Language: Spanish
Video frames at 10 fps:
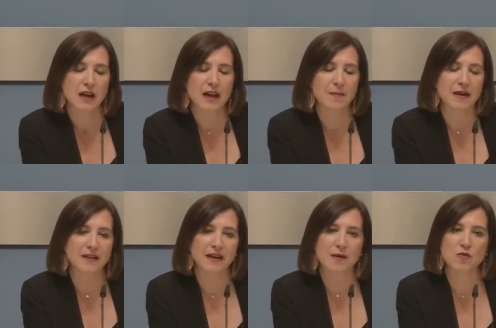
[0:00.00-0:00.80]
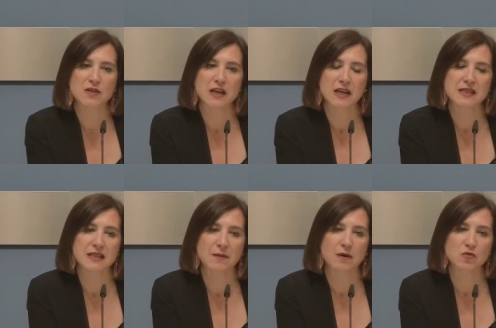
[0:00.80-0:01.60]
la parte de la muestra que
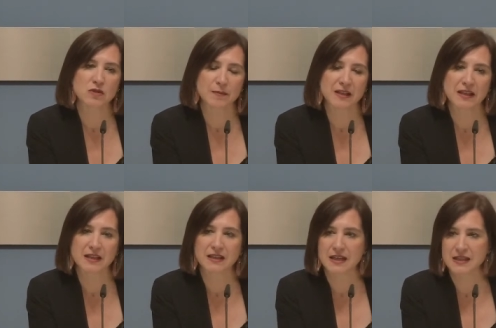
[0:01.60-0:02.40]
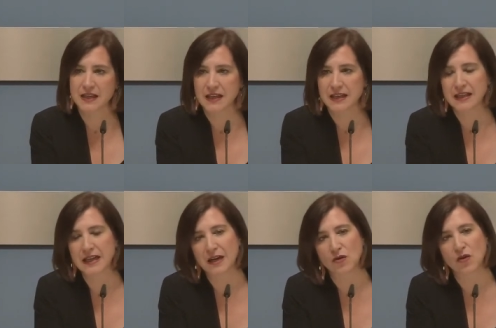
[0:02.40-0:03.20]
estaba justamente detrás de
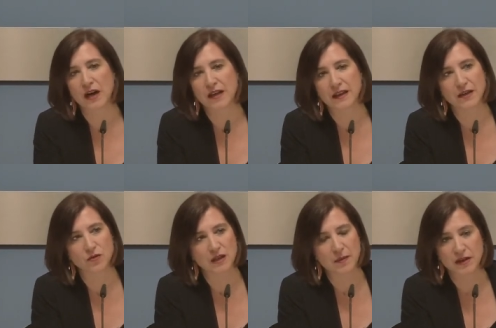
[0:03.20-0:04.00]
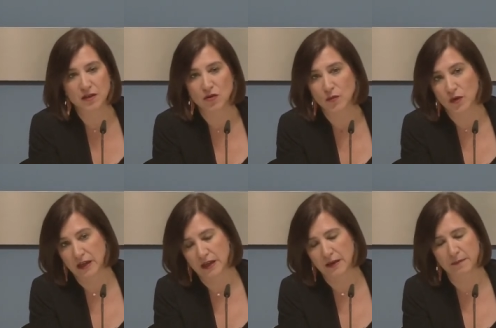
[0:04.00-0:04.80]
la lonja y del ayuntamiento
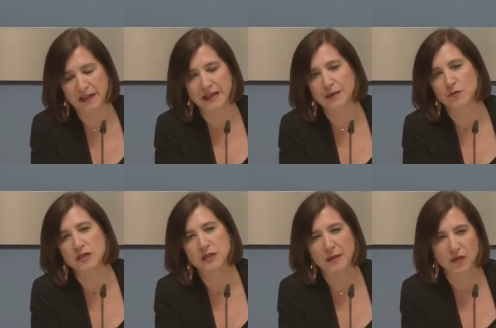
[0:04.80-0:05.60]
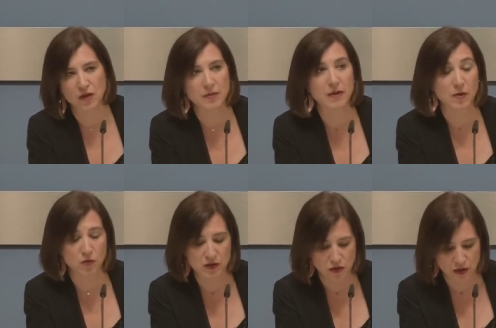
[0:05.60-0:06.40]
porque mantenemos ese espacio libre por
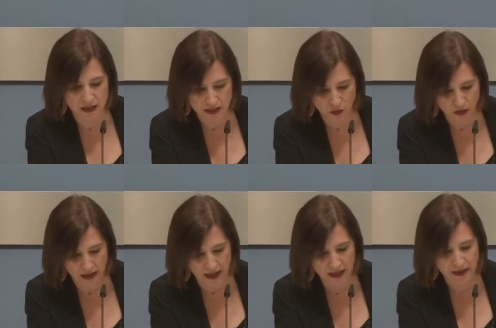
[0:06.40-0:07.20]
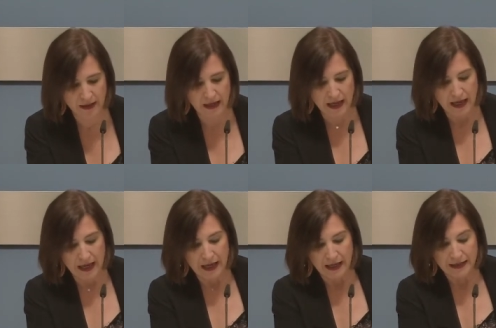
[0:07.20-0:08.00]
cuestiones de seguridad.
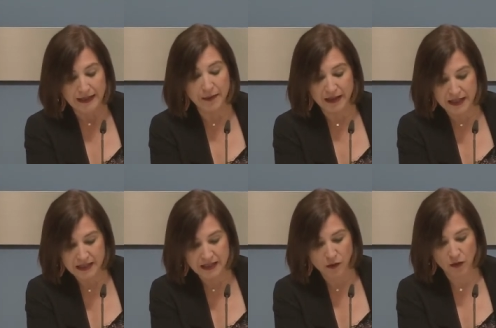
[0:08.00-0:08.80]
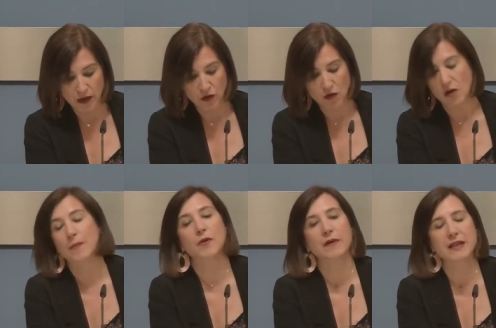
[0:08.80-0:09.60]
También está, como digo,
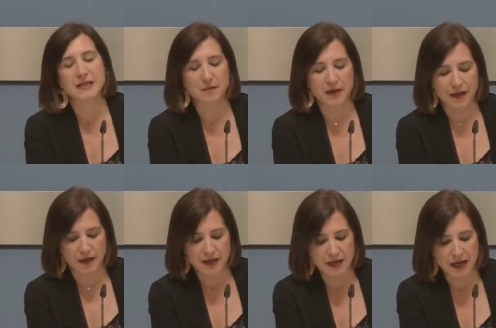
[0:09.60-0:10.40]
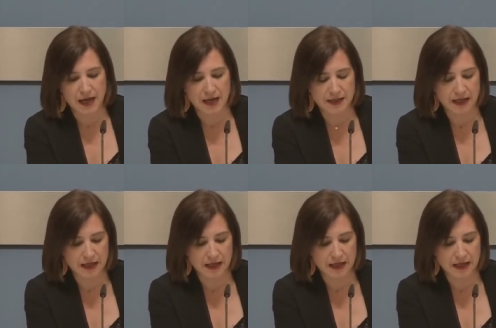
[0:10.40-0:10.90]
aprobadas y enviadas las,